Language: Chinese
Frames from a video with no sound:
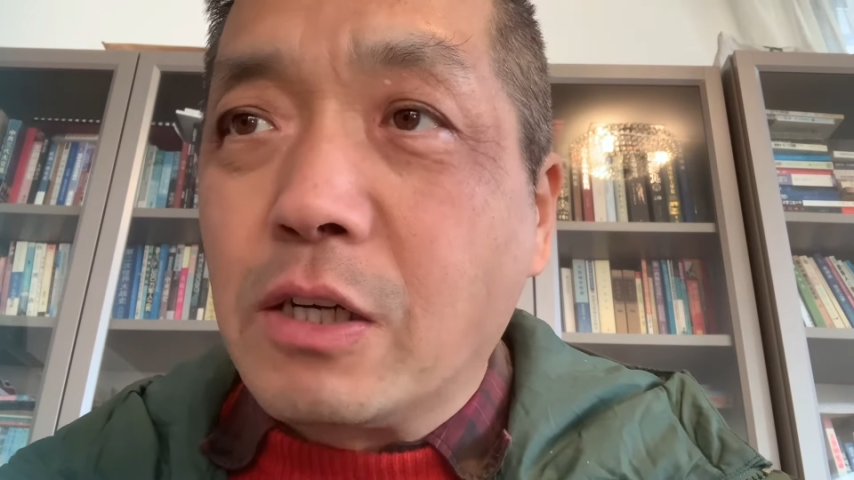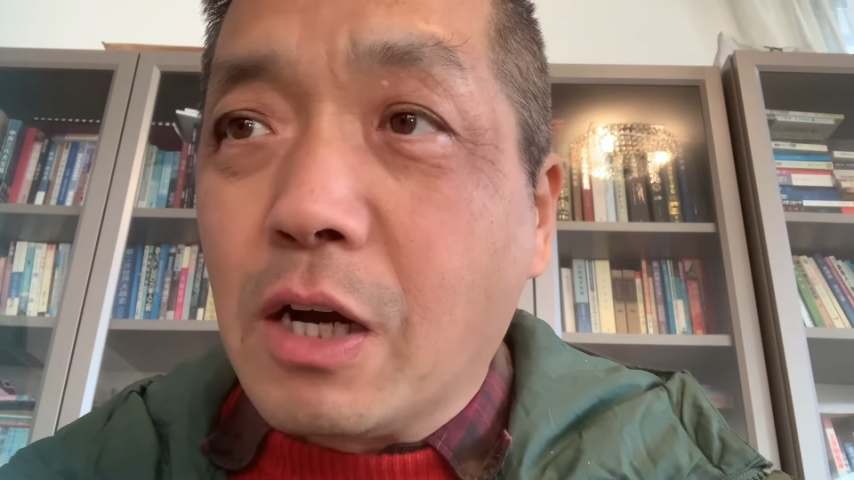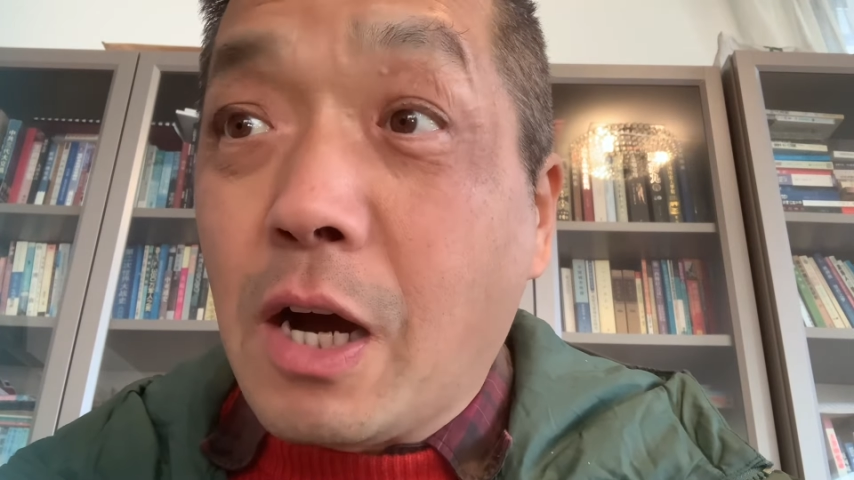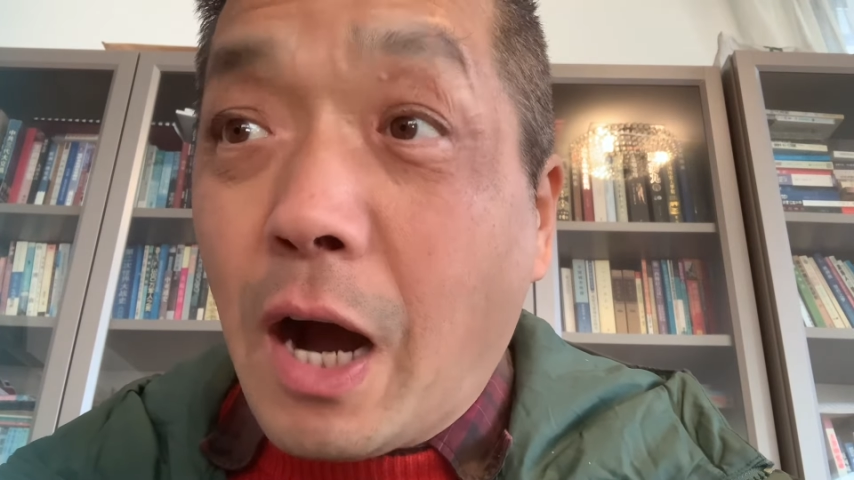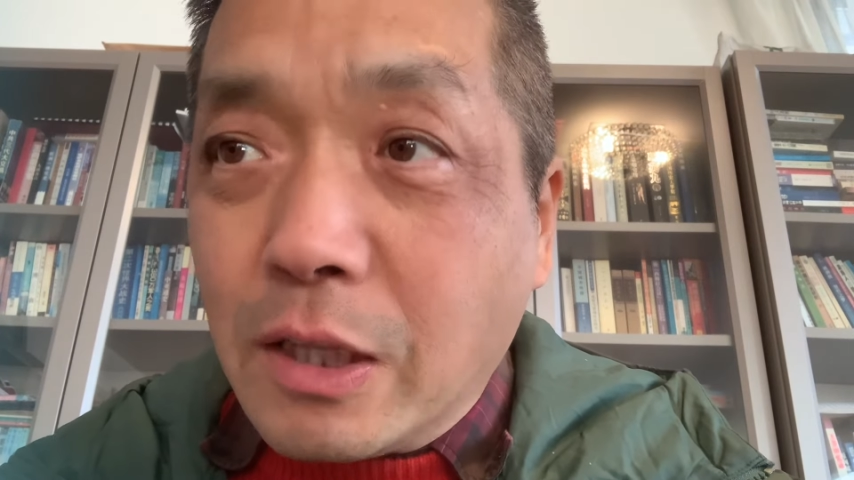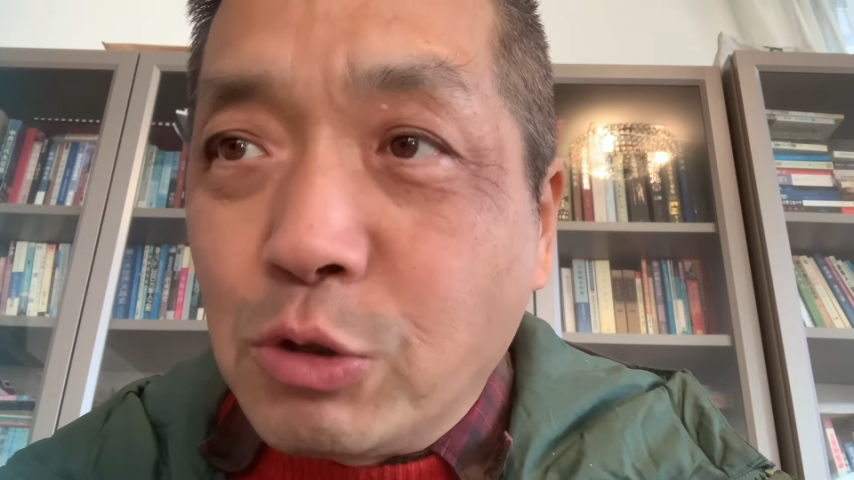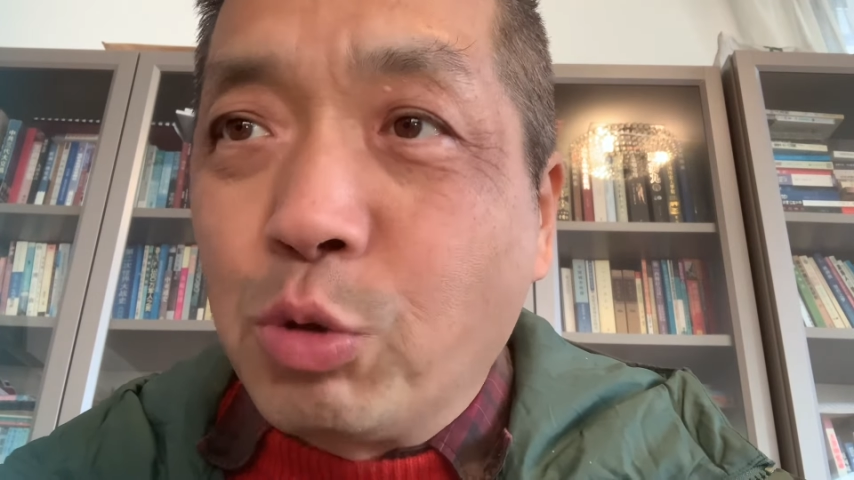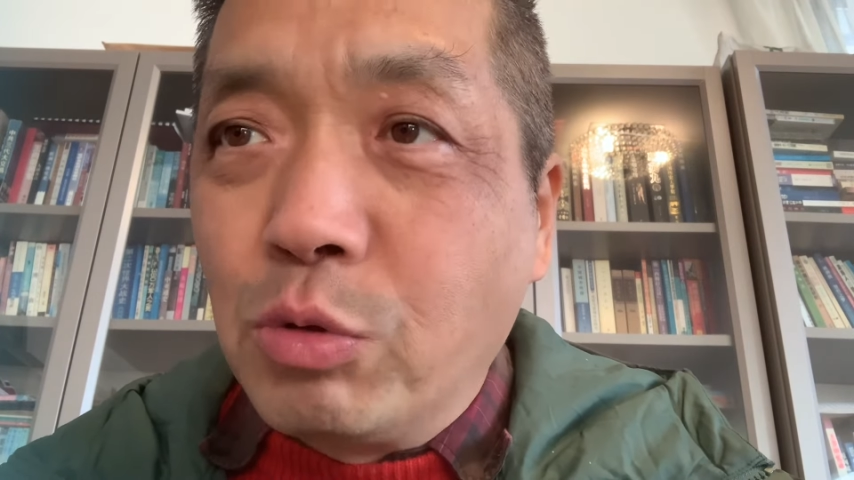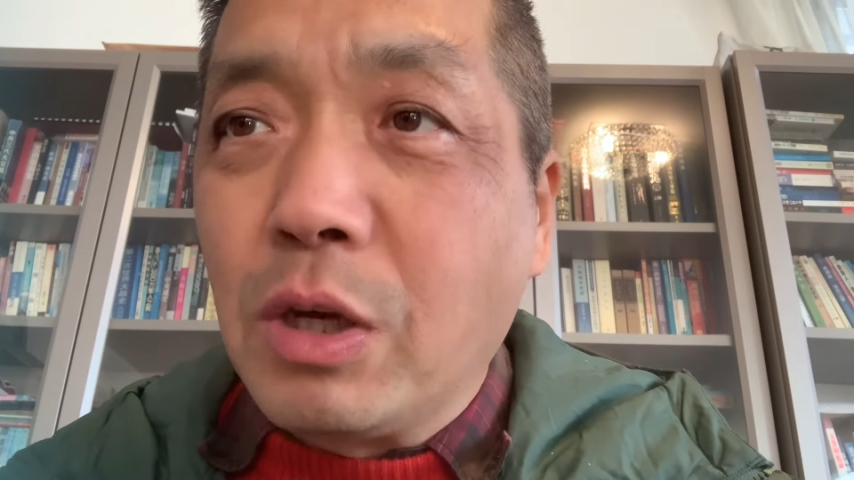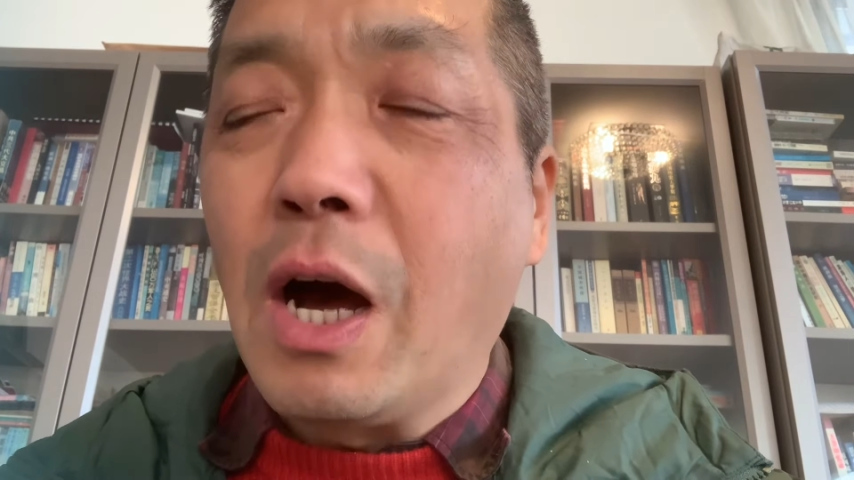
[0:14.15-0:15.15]
上寒
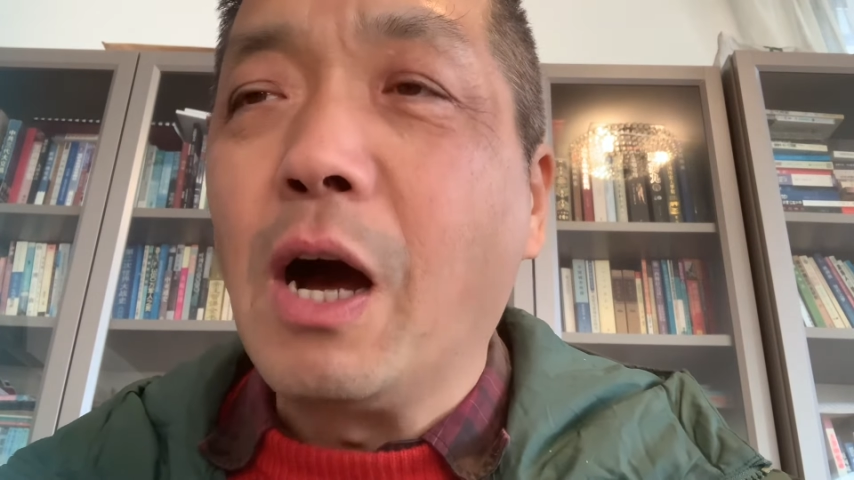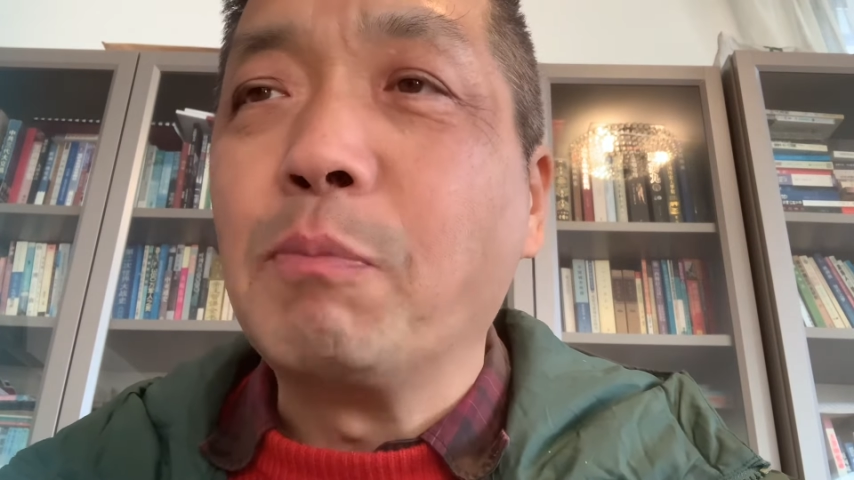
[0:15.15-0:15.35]
冬了啊，